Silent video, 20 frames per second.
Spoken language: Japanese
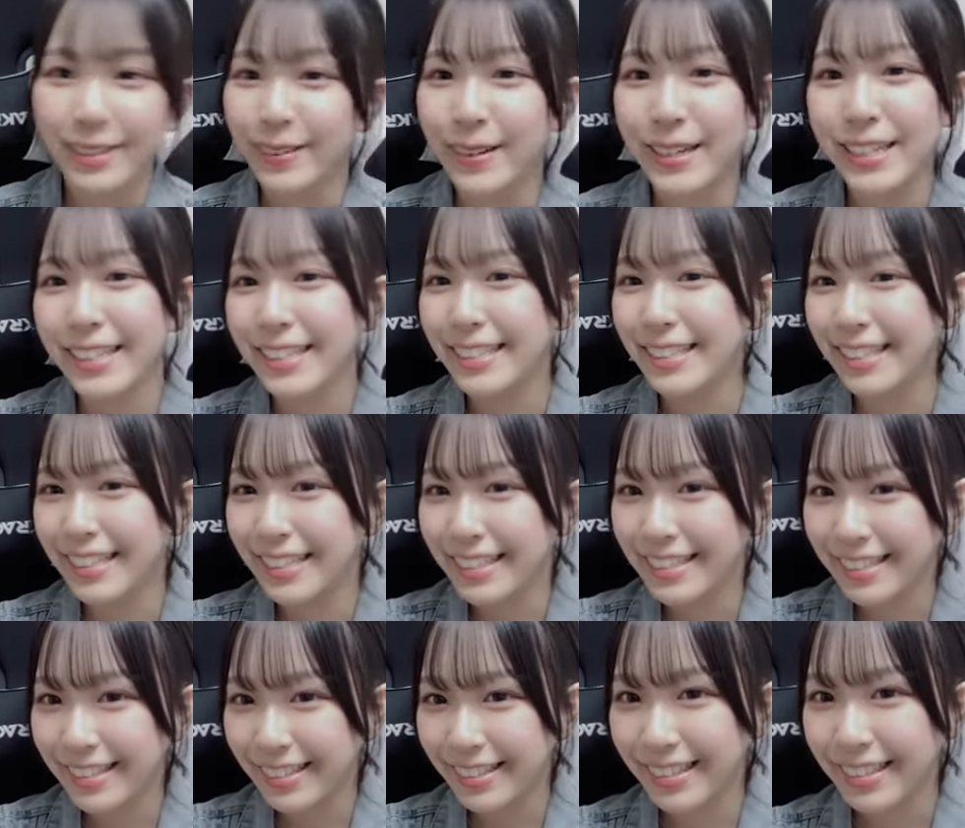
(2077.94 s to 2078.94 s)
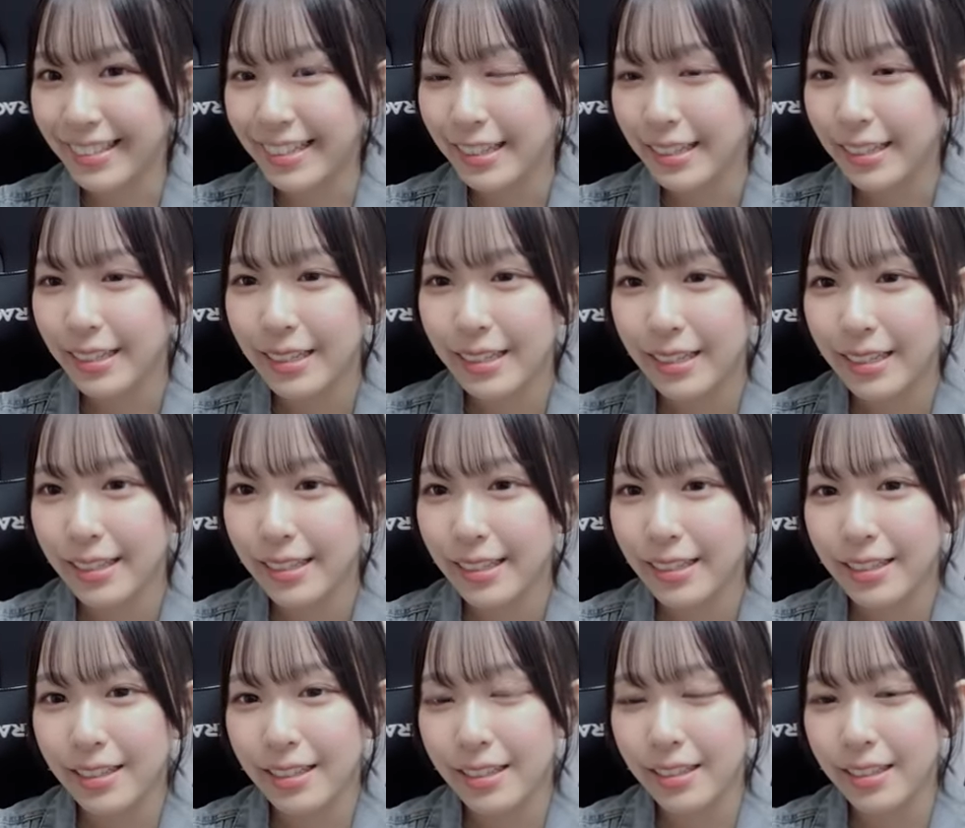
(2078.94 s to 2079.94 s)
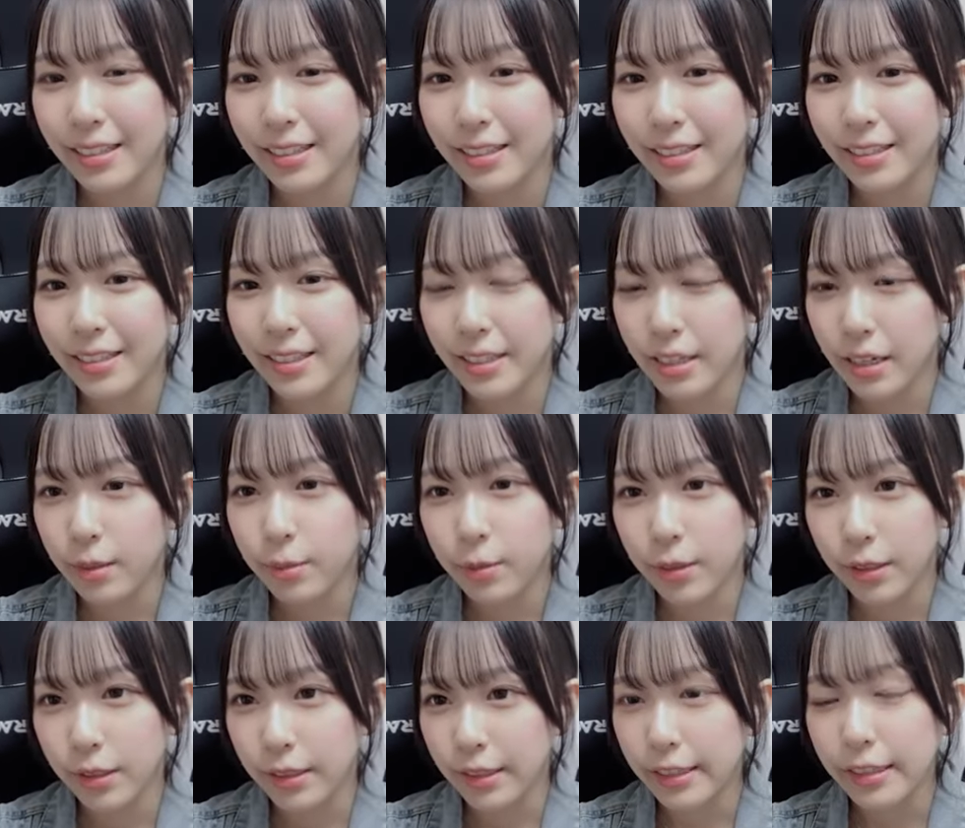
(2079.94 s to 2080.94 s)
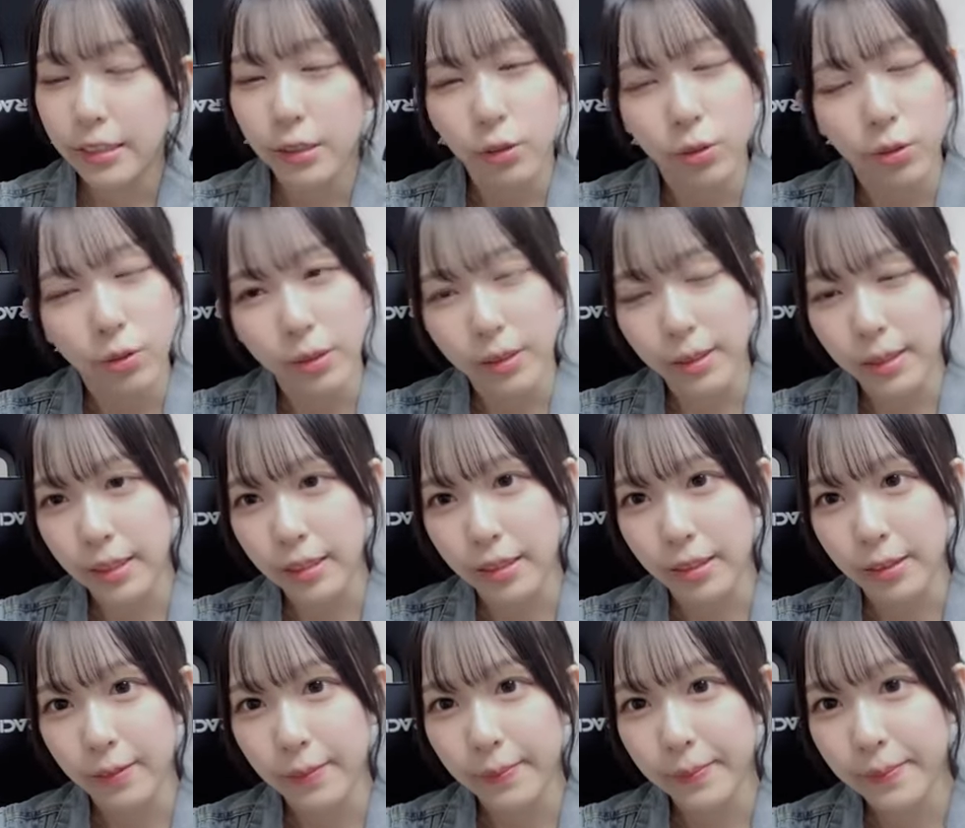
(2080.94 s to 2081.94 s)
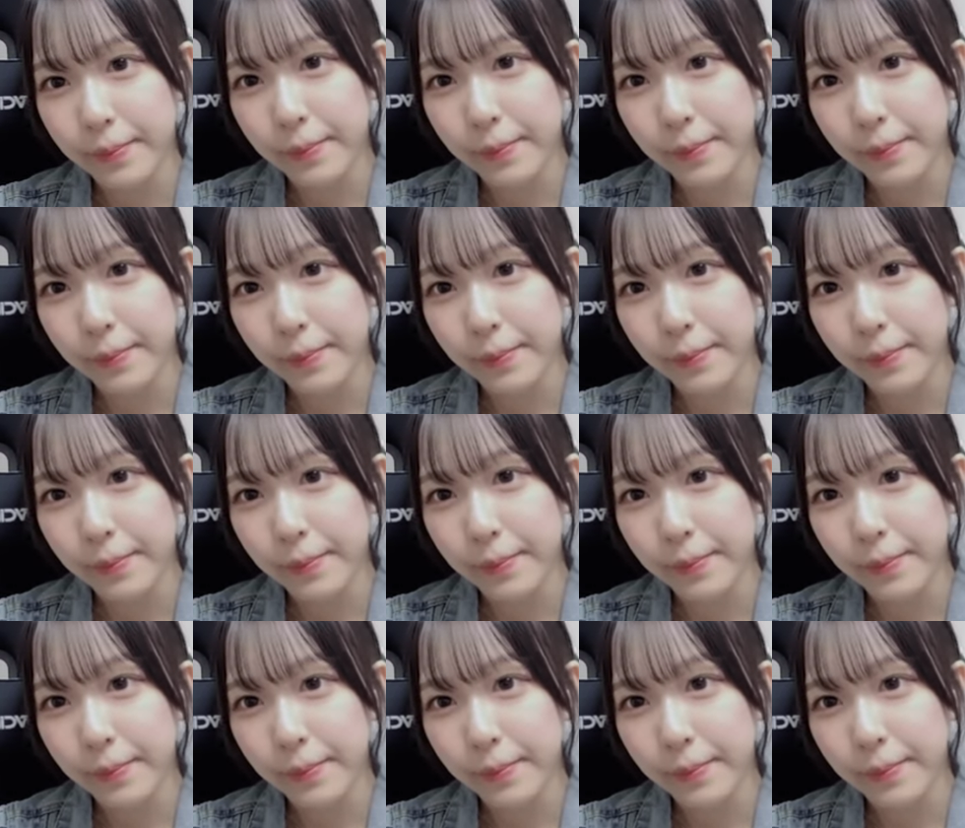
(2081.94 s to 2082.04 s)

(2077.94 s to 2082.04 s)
いや分かんないけどゲームで泣いたことはないな